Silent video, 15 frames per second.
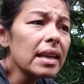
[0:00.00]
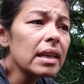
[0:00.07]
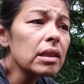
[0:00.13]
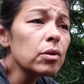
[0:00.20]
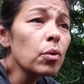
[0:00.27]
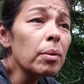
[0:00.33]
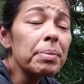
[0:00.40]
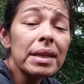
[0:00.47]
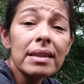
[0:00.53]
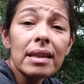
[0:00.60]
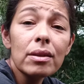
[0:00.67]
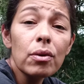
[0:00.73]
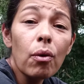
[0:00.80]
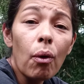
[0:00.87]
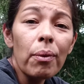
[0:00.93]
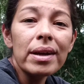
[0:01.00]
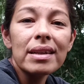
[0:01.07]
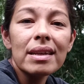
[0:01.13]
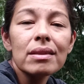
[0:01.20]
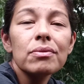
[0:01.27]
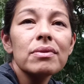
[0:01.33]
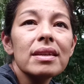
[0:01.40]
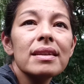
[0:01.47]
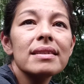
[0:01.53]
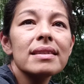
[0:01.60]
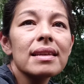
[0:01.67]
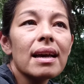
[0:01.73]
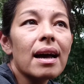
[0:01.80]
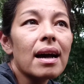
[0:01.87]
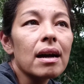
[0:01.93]
estou aprendendo com a
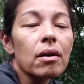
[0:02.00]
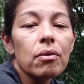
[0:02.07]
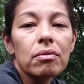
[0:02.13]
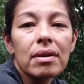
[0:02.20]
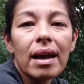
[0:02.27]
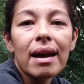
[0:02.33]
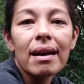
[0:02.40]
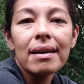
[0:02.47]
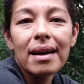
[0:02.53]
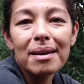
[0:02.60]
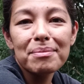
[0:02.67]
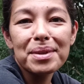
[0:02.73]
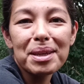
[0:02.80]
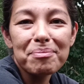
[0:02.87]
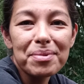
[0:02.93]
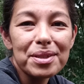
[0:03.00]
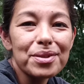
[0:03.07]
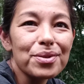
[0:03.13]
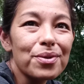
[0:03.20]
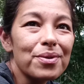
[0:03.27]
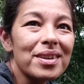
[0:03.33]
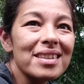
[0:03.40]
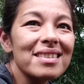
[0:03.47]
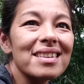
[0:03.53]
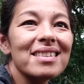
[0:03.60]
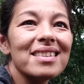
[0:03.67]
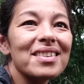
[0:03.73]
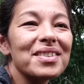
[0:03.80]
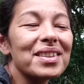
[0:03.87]
natureza a curar a minha pessoa, entendeu?